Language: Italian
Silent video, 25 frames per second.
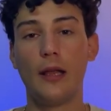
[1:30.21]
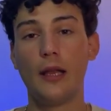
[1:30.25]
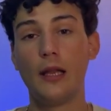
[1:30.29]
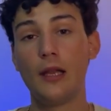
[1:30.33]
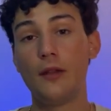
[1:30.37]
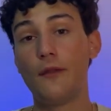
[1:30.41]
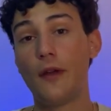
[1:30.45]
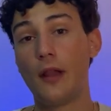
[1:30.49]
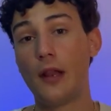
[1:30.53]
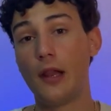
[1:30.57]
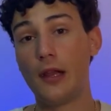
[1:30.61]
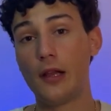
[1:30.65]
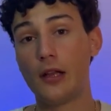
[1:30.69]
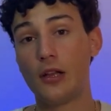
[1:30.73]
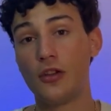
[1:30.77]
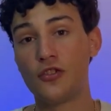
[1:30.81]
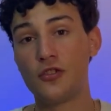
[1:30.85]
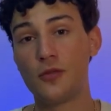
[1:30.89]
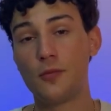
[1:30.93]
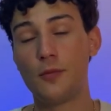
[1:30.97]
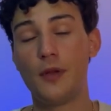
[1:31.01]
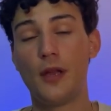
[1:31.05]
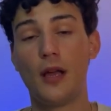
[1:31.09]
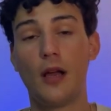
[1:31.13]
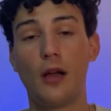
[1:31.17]
i livelli di
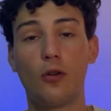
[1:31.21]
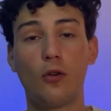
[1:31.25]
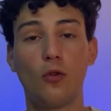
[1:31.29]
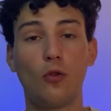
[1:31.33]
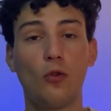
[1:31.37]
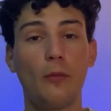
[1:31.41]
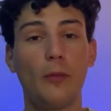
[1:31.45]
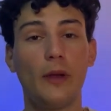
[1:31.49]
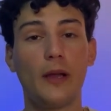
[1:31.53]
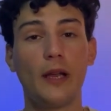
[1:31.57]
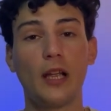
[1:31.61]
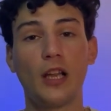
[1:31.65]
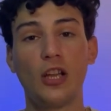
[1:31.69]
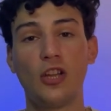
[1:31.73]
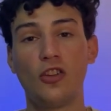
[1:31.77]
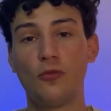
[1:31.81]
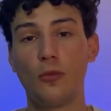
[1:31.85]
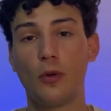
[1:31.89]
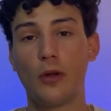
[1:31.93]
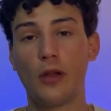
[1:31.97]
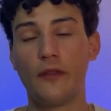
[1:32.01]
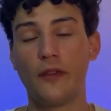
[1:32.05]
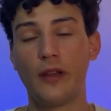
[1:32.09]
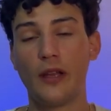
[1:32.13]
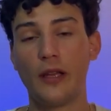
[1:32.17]
glicemia con un meccanismo
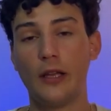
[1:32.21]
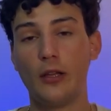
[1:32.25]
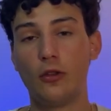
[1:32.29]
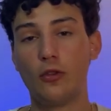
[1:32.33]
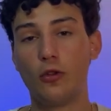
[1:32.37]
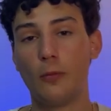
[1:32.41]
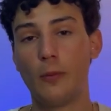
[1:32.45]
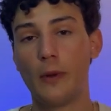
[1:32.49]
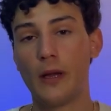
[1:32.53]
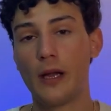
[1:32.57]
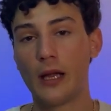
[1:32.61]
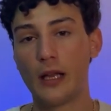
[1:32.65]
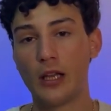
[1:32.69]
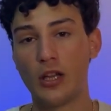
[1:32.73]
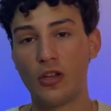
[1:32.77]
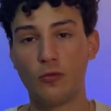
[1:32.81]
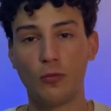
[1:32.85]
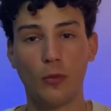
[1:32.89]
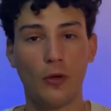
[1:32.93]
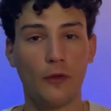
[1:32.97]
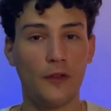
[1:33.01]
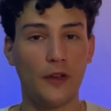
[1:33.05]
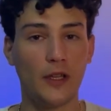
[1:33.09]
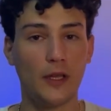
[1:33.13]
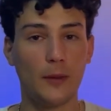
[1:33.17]
che viene detto
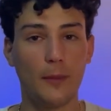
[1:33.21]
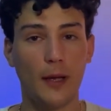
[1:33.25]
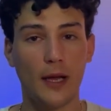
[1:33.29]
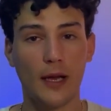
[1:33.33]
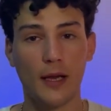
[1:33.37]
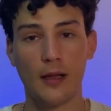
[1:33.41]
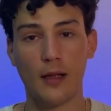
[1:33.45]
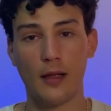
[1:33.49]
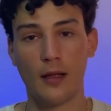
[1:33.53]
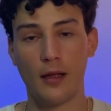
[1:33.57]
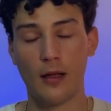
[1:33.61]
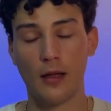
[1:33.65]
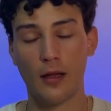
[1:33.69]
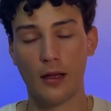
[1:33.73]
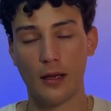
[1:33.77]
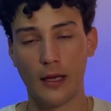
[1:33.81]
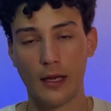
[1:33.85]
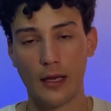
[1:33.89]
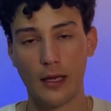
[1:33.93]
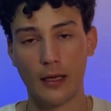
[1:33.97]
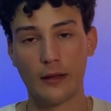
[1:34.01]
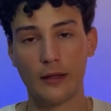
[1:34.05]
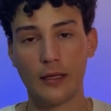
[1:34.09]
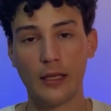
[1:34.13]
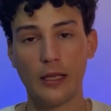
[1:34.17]
meccanismo a feedback eh,
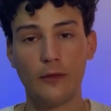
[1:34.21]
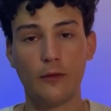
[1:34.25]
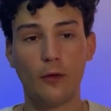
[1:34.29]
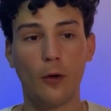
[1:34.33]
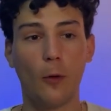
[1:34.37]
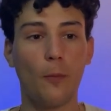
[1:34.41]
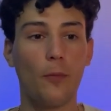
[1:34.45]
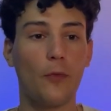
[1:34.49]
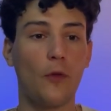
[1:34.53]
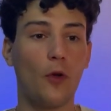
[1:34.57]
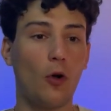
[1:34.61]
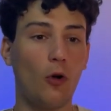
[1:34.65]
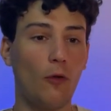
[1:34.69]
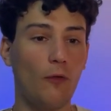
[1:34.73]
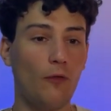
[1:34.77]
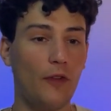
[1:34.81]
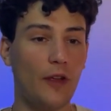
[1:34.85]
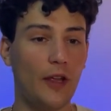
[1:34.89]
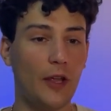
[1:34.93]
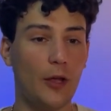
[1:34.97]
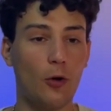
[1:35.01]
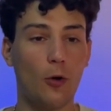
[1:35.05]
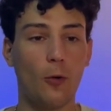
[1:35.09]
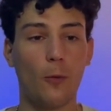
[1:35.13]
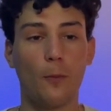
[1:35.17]
negativo,
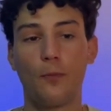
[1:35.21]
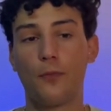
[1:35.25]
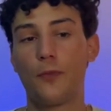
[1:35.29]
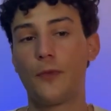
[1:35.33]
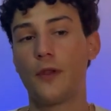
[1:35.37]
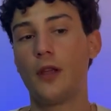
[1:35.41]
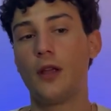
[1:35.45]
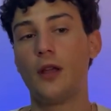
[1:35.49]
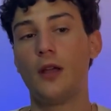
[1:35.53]
ovvero